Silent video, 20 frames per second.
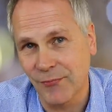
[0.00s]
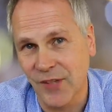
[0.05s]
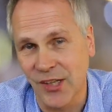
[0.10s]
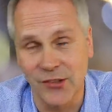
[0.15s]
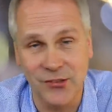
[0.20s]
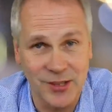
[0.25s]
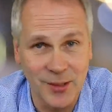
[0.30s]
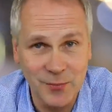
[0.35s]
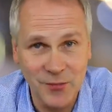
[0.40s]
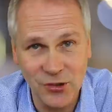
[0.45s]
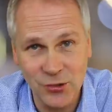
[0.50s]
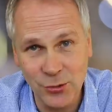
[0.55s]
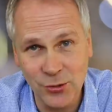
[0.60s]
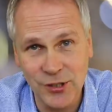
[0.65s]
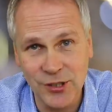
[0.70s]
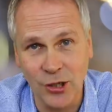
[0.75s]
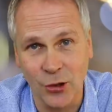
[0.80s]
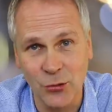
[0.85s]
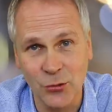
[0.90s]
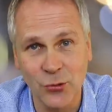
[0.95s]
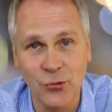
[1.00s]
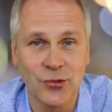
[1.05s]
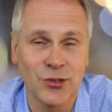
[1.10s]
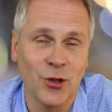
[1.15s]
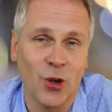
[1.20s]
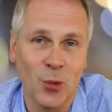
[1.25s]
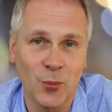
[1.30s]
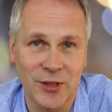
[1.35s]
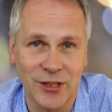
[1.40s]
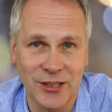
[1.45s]
Es gibt natürlich Autos,
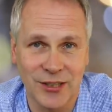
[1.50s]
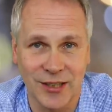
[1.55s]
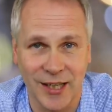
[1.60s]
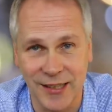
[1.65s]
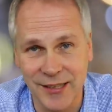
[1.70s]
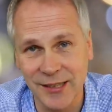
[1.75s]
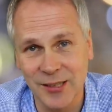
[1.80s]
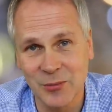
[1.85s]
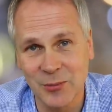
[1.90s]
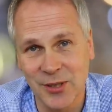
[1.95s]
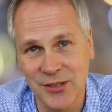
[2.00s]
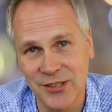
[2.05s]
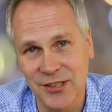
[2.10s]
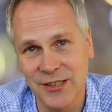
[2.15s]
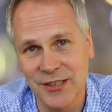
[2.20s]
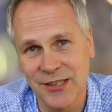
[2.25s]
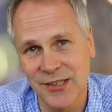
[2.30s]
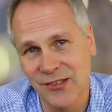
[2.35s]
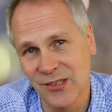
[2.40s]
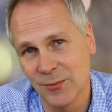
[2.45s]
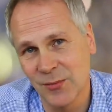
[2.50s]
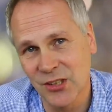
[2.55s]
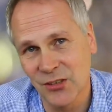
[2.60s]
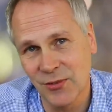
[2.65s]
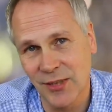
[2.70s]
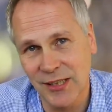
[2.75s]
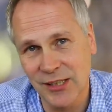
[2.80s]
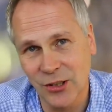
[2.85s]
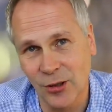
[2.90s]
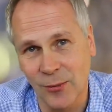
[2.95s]
die auch mit kleineren Batterien ziemlich
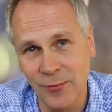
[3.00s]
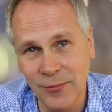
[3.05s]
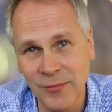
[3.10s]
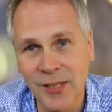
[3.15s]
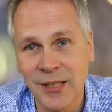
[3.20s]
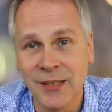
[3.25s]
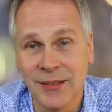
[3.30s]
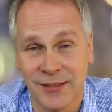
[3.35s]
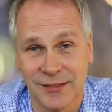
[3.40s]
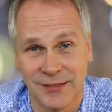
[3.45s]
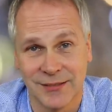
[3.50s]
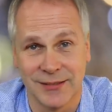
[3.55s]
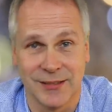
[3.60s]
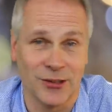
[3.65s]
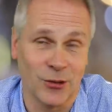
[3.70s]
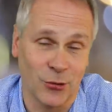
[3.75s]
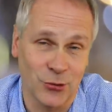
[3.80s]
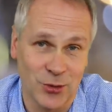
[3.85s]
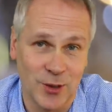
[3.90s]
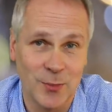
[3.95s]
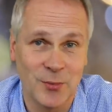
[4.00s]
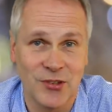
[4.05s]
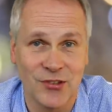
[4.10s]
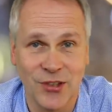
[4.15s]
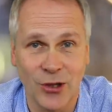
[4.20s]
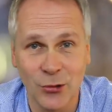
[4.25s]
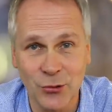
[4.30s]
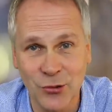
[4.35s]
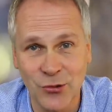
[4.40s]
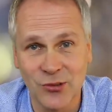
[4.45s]
weit kommen, Genauso gibt
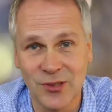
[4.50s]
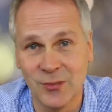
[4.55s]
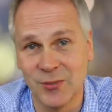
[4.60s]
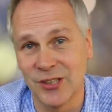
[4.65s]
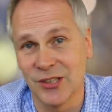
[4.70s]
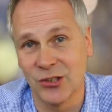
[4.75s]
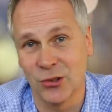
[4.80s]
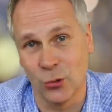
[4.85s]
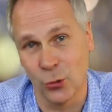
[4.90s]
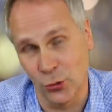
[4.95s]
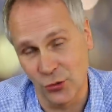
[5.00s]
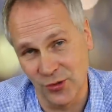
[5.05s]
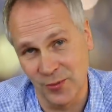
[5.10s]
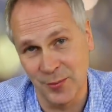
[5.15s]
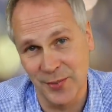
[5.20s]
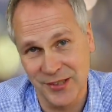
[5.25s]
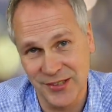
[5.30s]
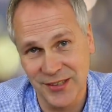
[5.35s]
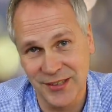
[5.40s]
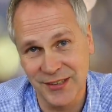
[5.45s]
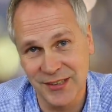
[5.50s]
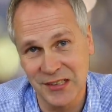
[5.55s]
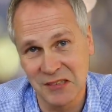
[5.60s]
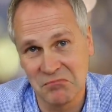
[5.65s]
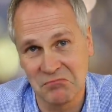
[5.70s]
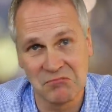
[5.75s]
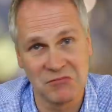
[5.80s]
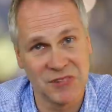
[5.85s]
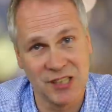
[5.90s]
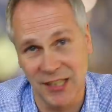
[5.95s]
es Autos, die mit großen
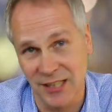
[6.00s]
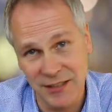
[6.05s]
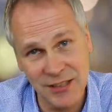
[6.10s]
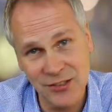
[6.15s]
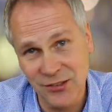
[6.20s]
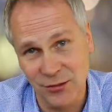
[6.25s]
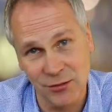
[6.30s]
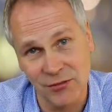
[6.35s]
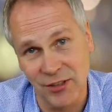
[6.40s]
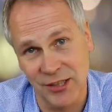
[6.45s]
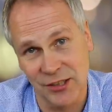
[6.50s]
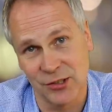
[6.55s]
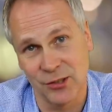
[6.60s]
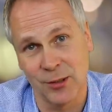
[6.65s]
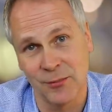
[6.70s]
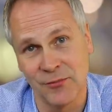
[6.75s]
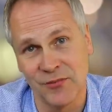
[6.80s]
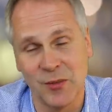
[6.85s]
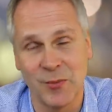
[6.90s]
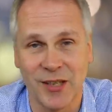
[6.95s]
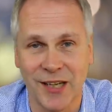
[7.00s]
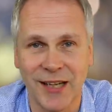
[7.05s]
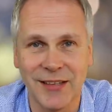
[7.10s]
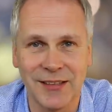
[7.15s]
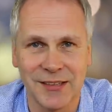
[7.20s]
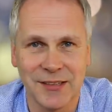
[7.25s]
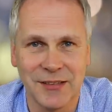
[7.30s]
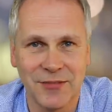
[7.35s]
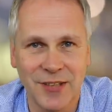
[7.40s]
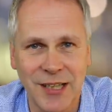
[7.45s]
Batterien gar nicht so weit kommen, wie man
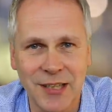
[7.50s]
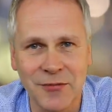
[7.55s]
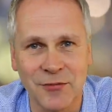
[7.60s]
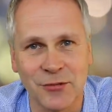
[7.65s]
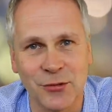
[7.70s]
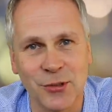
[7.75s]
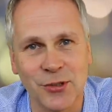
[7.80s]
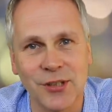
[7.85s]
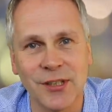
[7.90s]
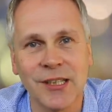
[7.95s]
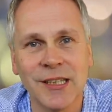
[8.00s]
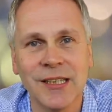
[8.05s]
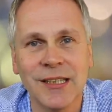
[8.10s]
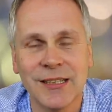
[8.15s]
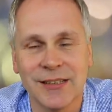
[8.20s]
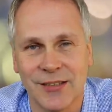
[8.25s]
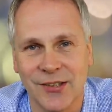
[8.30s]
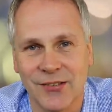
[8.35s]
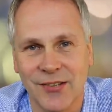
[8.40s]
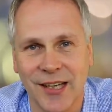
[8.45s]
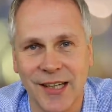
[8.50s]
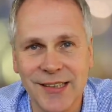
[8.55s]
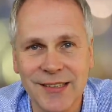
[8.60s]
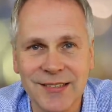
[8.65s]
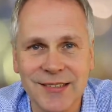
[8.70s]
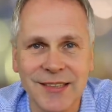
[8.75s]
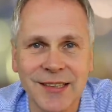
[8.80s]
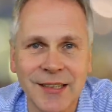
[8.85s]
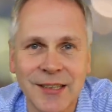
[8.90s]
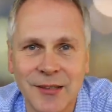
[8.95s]
eigentlich erwarten würde. Das
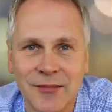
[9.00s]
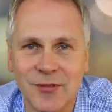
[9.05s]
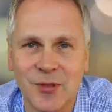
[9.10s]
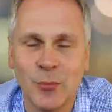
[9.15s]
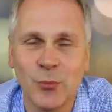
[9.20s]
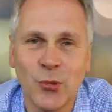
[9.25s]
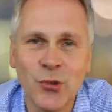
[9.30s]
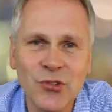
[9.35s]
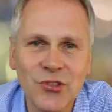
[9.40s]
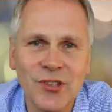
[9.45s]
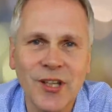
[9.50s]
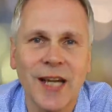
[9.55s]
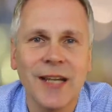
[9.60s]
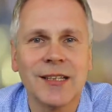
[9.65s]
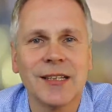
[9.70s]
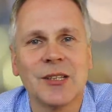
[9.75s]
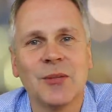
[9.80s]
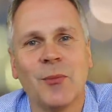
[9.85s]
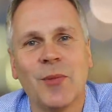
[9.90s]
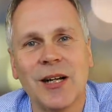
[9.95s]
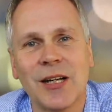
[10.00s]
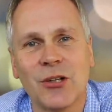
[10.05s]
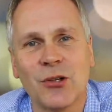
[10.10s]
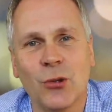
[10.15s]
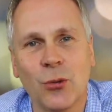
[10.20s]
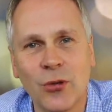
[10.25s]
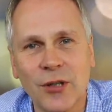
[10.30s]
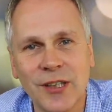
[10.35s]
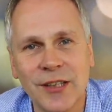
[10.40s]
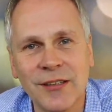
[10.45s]
heißt, wir müssten eigentlich mal
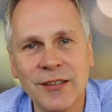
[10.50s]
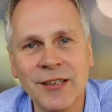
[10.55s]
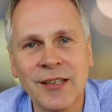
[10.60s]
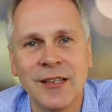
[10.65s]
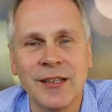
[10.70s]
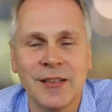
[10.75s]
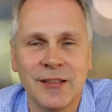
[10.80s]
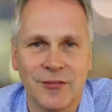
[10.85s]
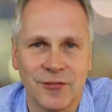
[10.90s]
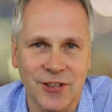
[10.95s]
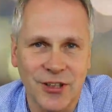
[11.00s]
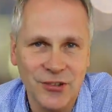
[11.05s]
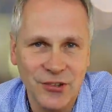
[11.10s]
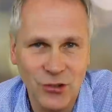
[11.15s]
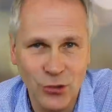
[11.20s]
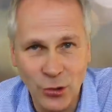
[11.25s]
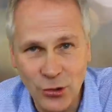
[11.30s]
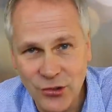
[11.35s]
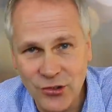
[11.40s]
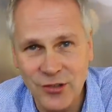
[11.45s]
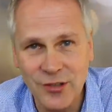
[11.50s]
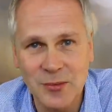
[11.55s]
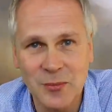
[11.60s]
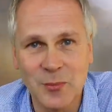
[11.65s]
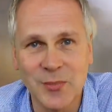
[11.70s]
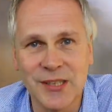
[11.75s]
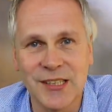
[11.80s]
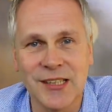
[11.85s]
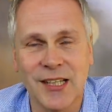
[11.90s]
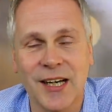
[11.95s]
gucken, was kostet
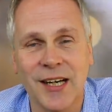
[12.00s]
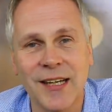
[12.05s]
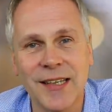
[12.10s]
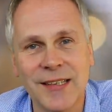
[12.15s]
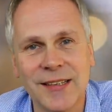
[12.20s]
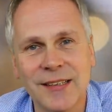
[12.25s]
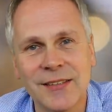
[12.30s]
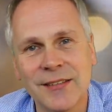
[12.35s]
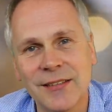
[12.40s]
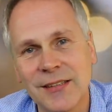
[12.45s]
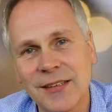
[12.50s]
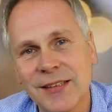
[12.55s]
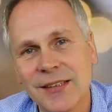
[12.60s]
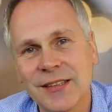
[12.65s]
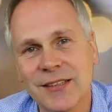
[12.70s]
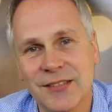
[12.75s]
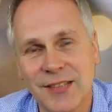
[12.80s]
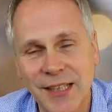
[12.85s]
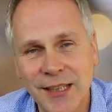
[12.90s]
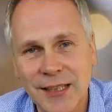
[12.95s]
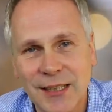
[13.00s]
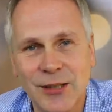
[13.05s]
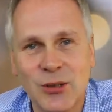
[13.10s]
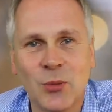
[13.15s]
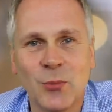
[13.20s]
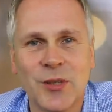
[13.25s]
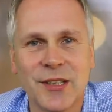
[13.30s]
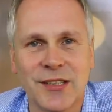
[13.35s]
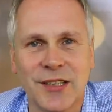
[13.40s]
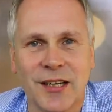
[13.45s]
mich eigentlich der
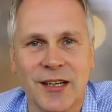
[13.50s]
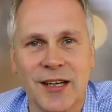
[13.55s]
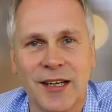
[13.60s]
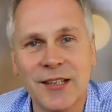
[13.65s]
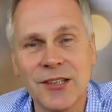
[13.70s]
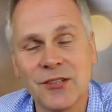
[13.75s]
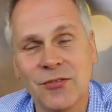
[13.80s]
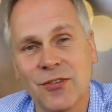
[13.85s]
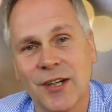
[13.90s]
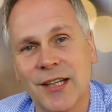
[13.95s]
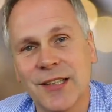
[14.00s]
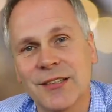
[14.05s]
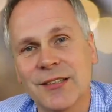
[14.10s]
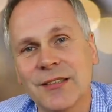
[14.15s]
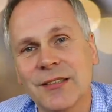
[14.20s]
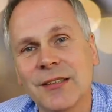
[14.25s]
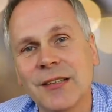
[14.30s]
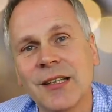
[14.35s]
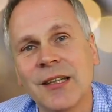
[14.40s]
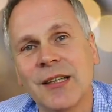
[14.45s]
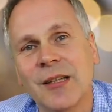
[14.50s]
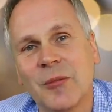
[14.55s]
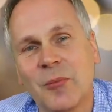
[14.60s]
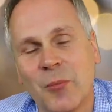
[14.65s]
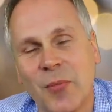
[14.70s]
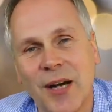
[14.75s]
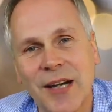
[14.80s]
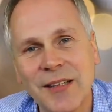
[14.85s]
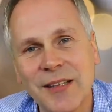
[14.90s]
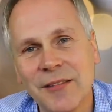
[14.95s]
Kilometer Reichweite
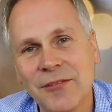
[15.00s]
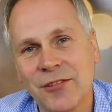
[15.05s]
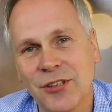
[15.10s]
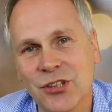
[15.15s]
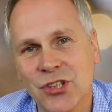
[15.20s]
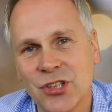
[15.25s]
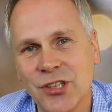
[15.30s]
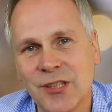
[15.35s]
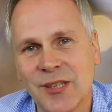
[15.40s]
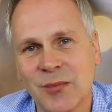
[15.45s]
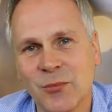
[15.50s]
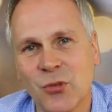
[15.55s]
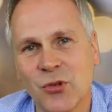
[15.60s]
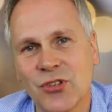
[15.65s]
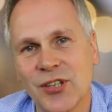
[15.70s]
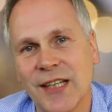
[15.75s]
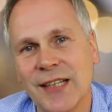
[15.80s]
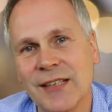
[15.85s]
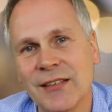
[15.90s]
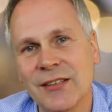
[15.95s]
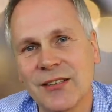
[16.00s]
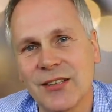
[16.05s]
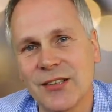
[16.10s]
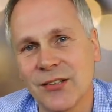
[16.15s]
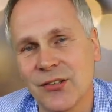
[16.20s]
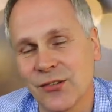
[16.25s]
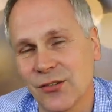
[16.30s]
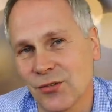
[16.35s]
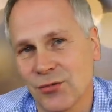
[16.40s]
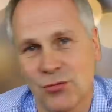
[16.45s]
bei den verschiedenen Modellen,
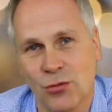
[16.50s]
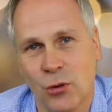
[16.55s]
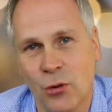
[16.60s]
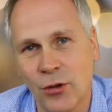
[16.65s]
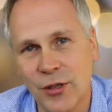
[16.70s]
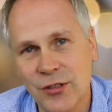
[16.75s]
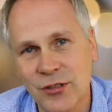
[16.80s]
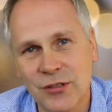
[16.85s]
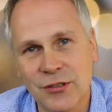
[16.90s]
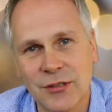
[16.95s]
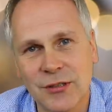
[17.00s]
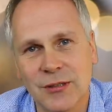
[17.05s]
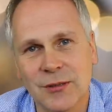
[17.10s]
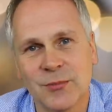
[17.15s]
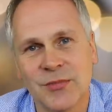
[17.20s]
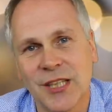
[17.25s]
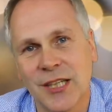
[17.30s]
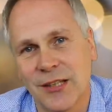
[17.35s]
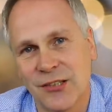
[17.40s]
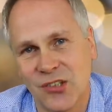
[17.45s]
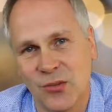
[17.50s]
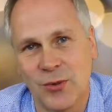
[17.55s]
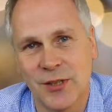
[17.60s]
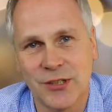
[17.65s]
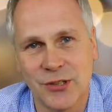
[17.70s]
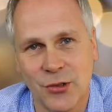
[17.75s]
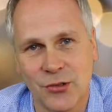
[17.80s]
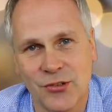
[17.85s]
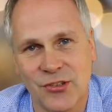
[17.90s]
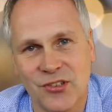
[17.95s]
die es heute im Jahr
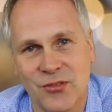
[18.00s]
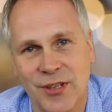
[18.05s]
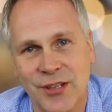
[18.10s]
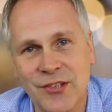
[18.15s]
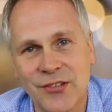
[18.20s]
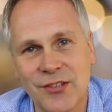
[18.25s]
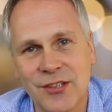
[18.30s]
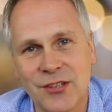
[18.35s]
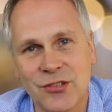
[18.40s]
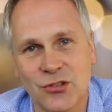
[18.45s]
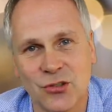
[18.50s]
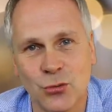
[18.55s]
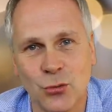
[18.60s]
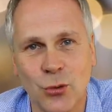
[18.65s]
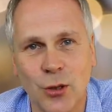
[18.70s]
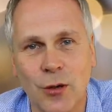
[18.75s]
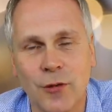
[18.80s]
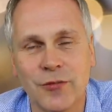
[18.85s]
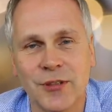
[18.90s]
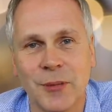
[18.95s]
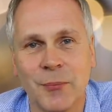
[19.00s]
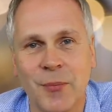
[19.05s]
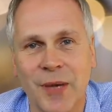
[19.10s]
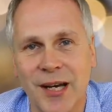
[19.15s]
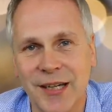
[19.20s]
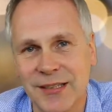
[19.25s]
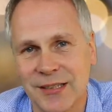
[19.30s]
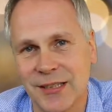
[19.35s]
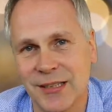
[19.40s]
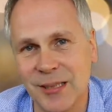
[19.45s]
2020 so auf dem
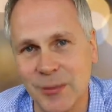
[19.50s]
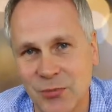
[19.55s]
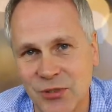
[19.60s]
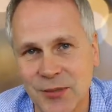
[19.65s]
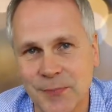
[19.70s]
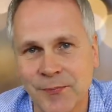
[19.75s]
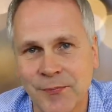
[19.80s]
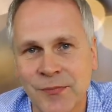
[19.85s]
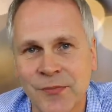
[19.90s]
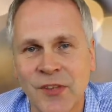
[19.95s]
Markt gibt.